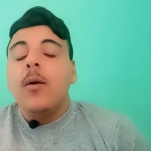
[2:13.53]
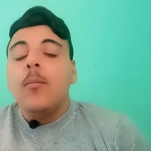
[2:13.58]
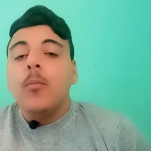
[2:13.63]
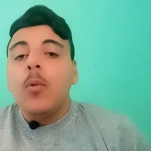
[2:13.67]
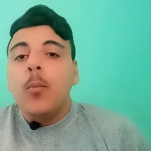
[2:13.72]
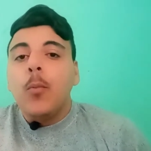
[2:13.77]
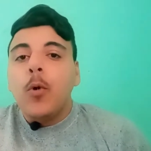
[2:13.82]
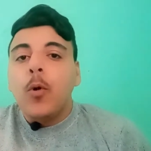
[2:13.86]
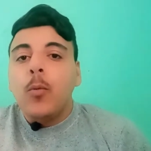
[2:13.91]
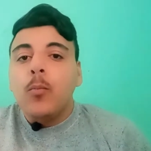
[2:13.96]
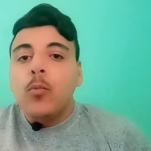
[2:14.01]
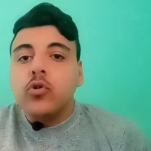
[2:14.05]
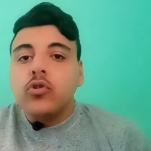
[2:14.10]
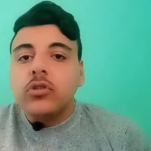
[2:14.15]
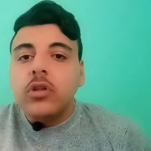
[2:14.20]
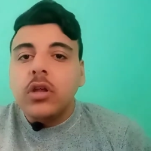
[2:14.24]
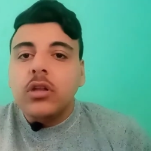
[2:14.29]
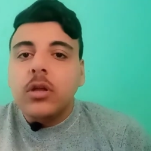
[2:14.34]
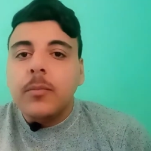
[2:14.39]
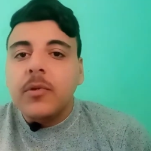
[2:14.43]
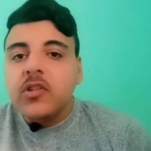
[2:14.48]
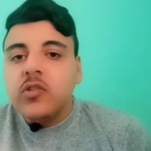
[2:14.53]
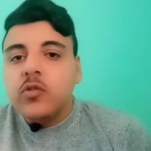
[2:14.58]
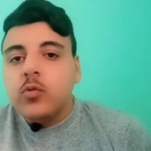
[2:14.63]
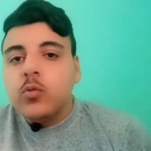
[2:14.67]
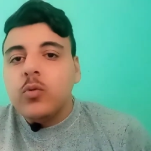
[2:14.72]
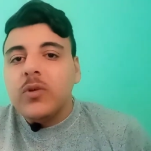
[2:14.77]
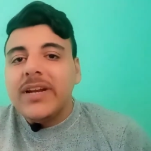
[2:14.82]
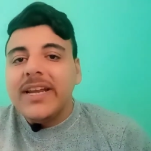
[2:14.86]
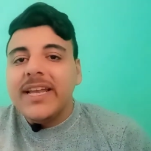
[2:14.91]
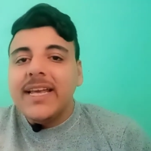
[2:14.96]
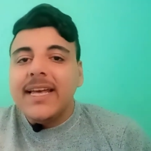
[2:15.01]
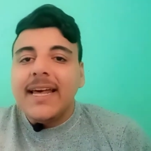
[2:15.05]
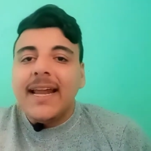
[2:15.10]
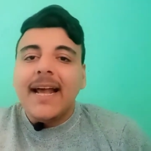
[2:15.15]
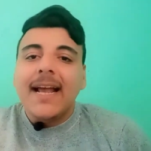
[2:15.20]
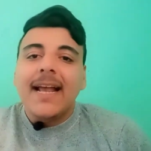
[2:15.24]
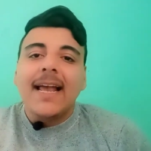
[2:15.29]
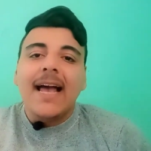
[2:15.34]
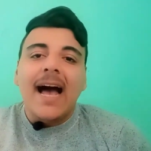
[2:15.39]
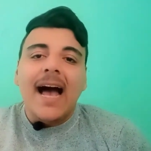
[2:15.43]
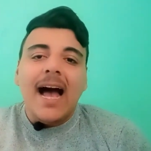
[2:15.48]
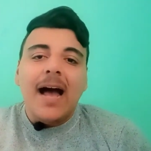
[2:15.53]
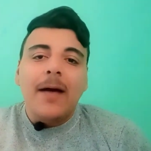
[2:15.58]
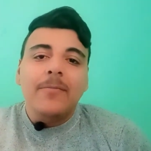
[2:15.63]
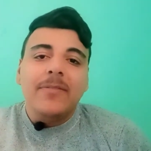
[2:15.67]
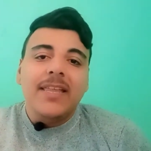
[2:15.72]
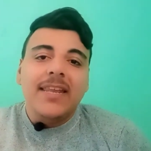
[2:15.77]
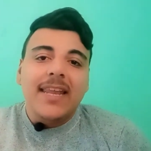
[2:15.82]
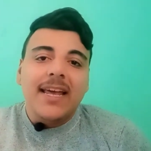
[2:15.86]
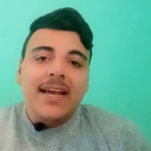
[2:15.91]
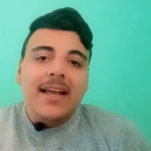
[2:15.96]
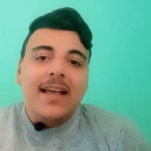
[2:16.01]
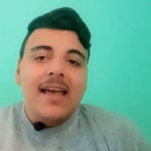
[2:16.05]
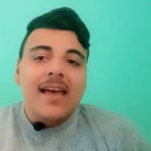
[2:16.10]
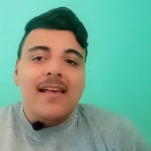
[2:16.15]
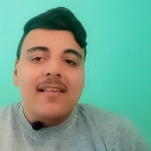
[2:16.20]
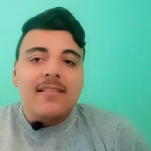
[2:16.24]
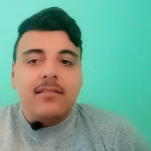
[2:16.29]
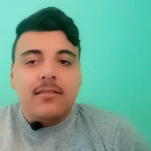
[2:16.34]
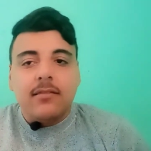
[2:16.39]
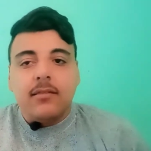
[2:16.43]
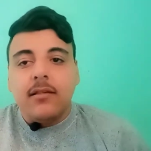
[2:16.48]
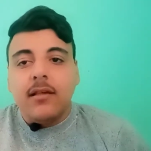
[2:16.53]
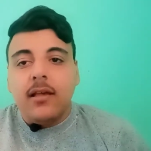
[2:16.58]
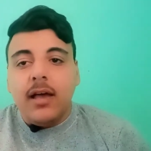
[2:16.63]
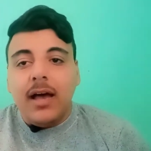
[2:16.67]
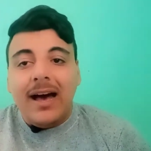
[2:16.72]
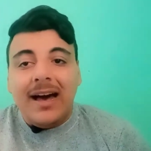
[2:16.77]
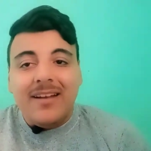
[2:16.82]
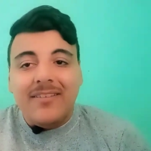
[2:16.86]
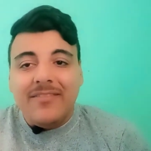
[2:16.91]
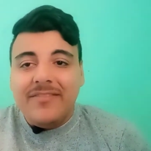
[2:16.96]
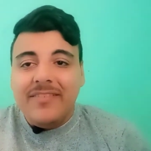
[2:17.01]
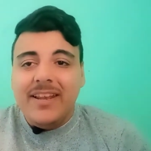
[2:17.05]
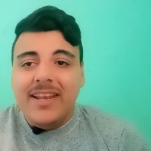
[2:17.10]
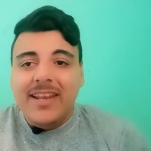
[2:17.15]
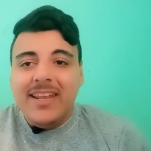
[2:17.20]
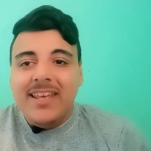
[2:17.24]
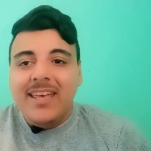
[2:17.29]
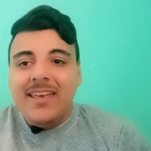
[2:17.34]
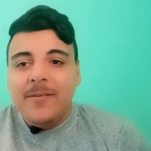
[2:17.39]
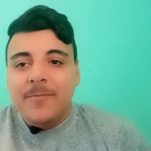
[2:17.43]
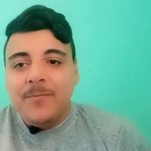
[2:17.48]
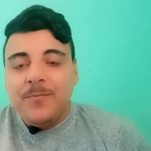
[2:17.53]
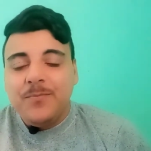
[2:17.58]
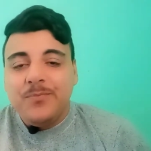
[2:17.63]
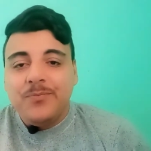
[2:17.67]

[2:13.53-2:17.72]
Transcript: ممكن مرتضى منصور يرجع حمدي النجاز عارفين ليه